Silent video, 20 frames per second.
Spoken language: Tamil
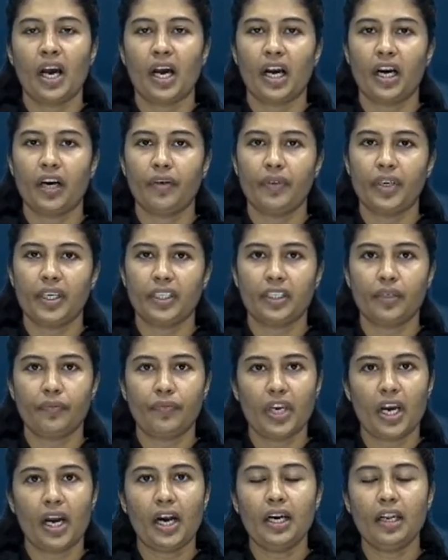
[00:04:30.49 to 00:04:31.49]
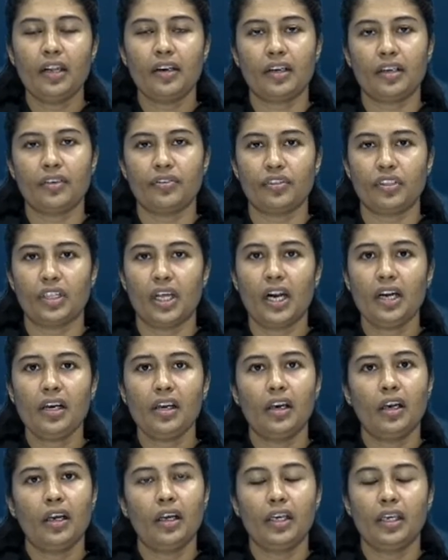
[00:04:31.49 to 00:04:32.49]
ஆகவே அந்த வியாழன் அன்றுதான்
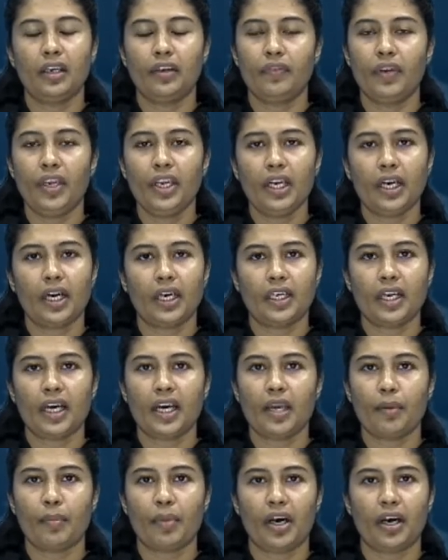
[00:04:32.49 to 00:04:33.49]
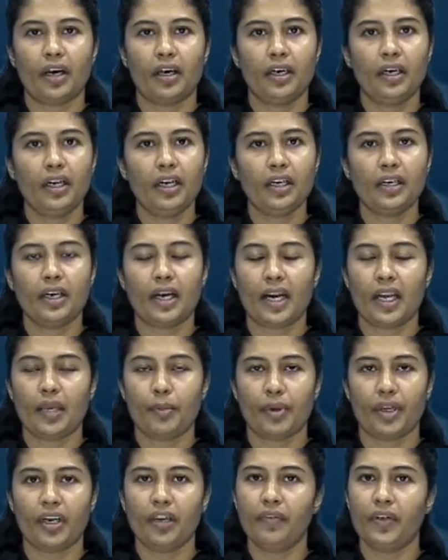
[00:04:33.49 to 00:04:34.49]
இவை கட்டாயமாக
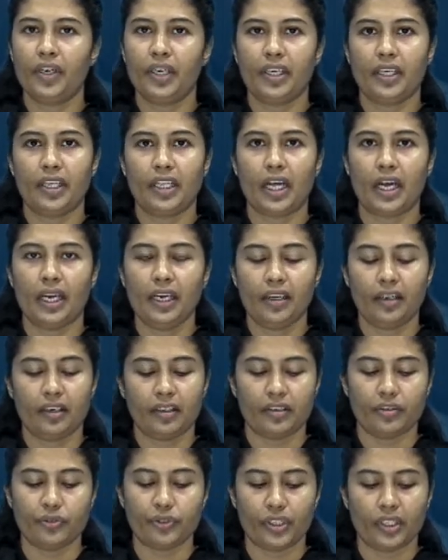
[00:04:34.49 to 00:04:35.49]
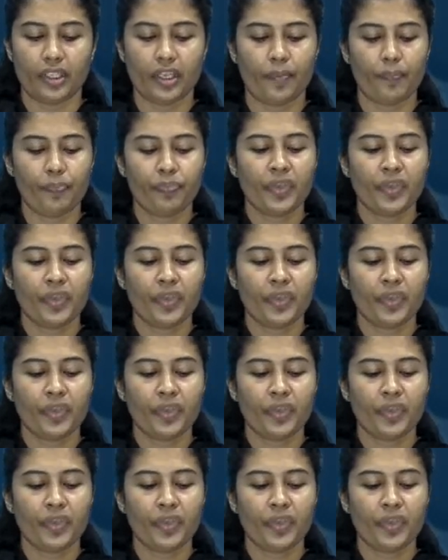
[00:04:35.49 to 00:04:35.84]
நடைபெற வேண்டியதாக இருக்கின்றது